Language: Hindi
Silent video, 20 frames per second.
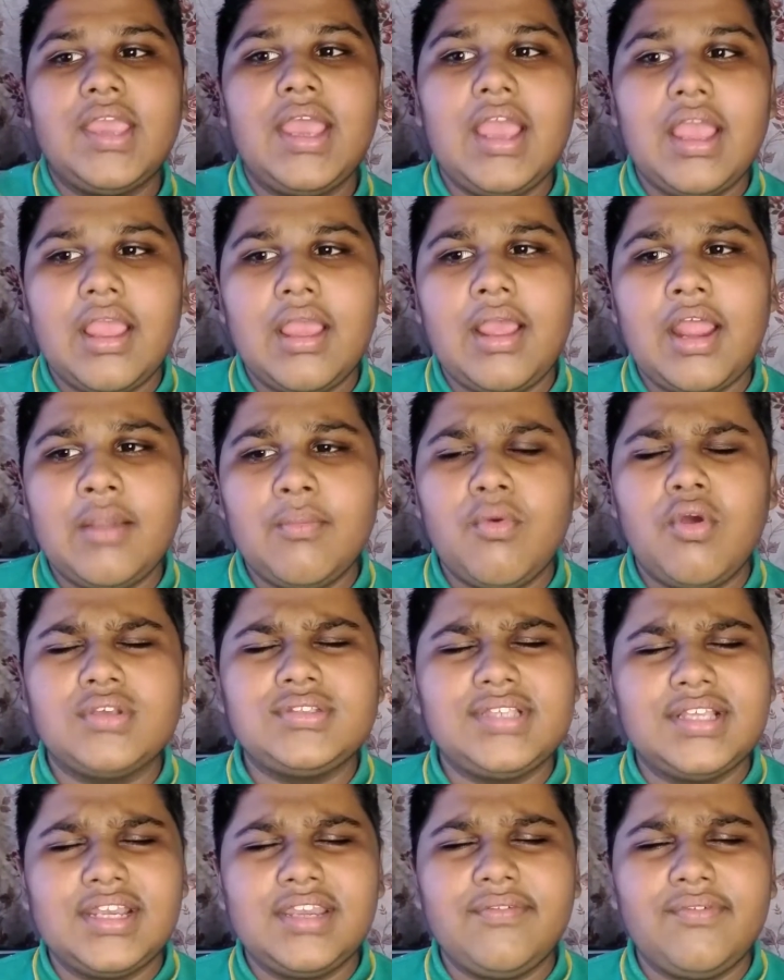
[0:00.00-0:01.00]
या
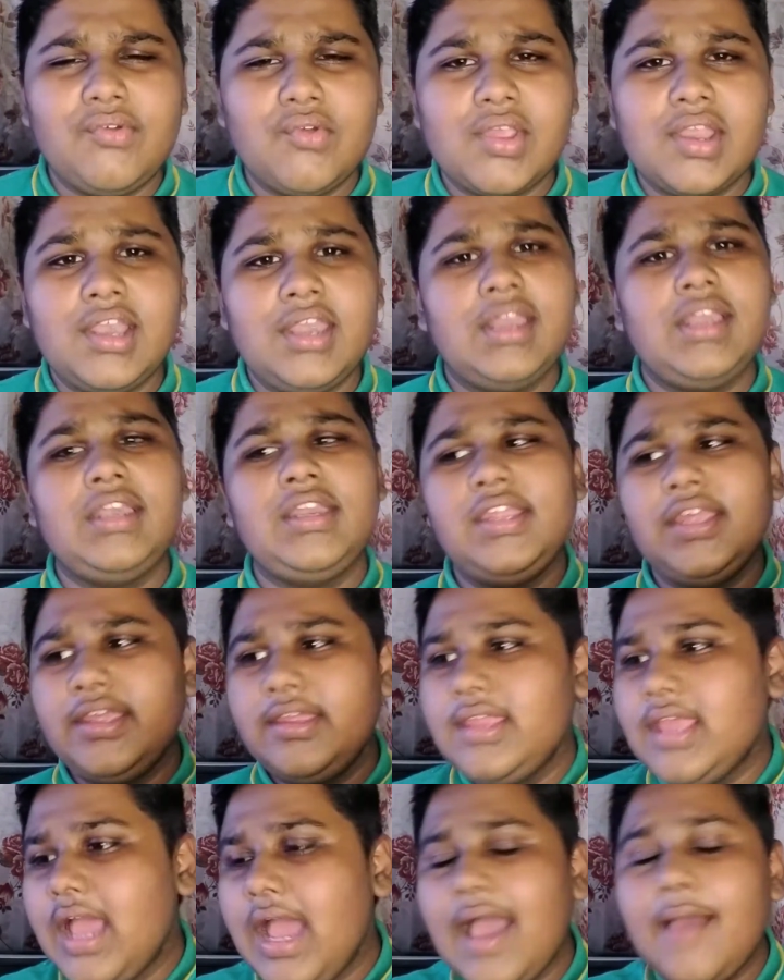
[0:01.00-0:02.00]
अनबॉक्सिंग रिव्यू के लिए
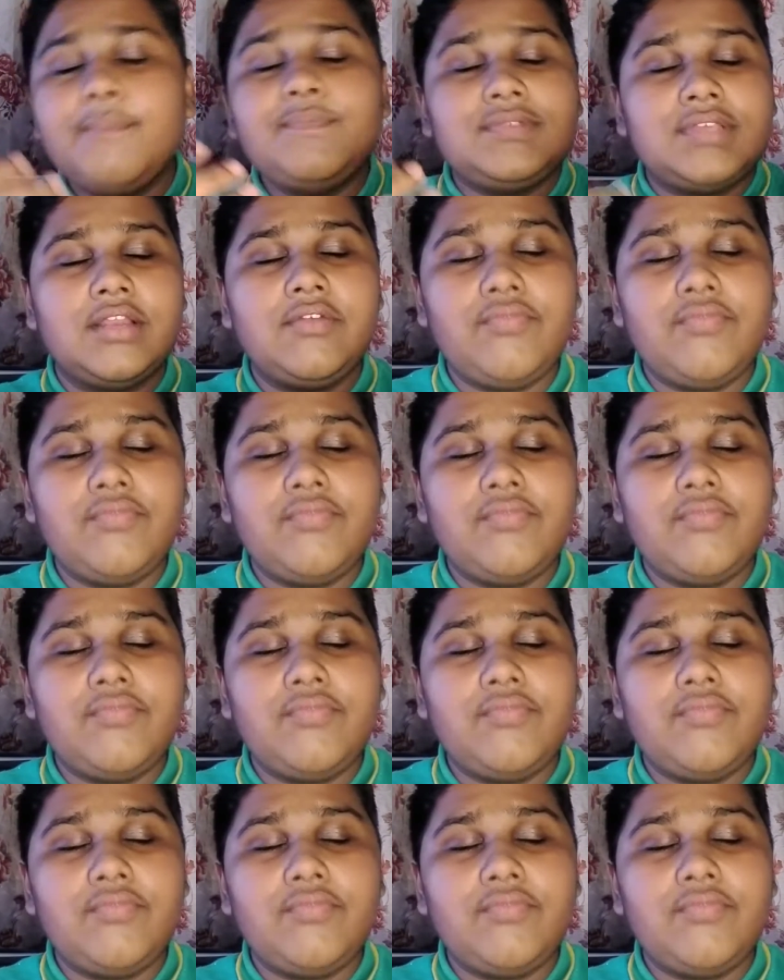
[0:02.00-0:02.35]
लिए या आप